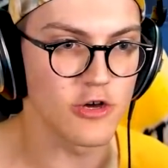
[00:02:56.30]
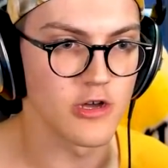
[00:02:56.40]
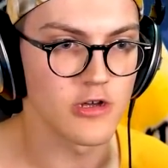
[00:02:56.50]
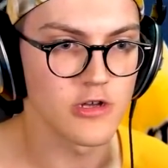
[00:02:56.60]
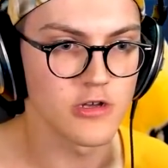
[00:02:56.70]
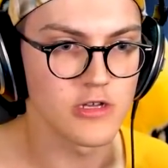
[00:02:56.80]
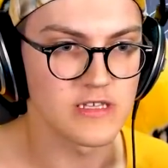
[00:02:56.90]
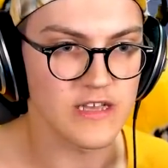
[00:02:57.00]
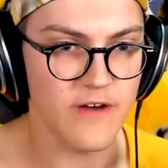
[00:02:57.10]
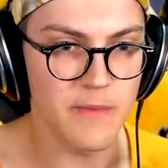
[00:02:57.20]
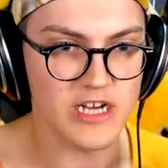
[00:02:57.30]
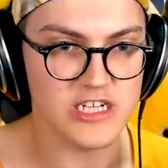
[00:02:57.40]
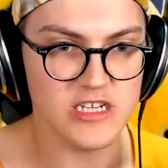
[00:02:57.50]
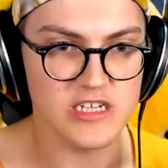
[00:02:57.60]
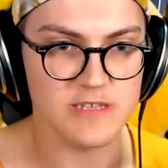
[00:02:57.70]
que ça va
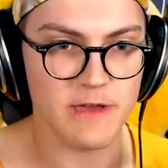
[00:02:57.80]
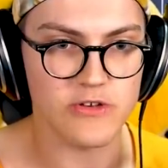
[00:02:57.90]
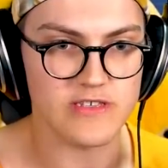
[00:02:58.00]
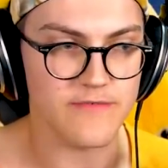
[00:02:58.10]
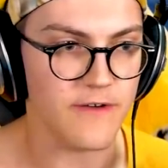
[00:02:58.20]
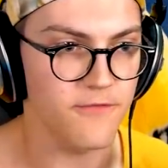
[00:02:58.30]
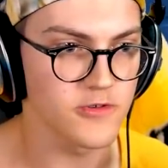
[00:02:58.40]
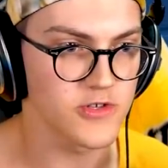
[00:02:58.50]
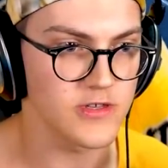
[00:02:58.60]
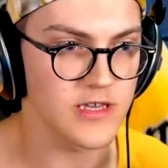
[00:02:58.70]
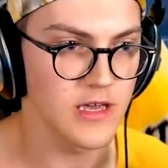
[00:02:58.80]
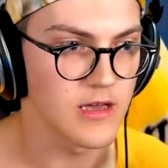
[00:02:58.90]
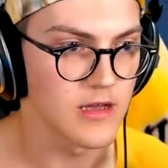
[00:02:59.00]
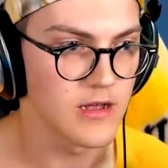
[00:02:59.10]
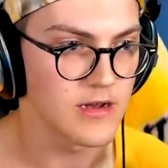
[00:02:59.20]
marcher, j'espère que ça va fonctionner.
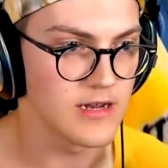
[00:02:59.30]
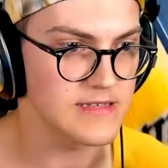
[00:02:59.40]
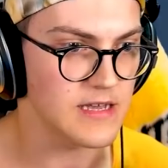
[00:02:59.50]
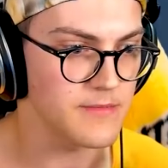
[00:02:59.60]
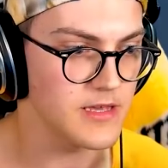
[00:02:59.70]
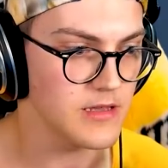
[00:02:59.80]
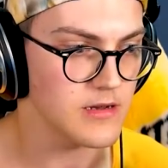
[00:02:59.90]
Les amis,